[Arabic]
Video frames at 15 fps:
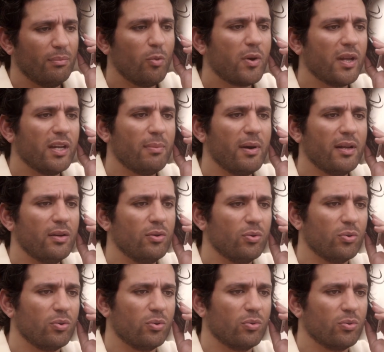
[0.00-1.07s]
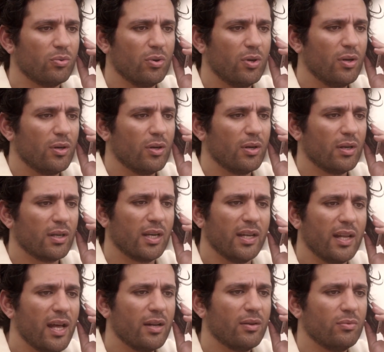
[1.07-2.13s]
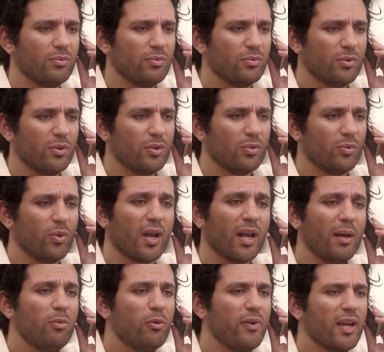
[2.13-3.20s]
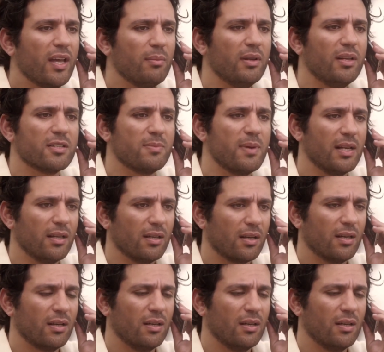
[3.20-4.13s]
ممكن يبان انه جنان وكلام مفاجئ بالنسبه لي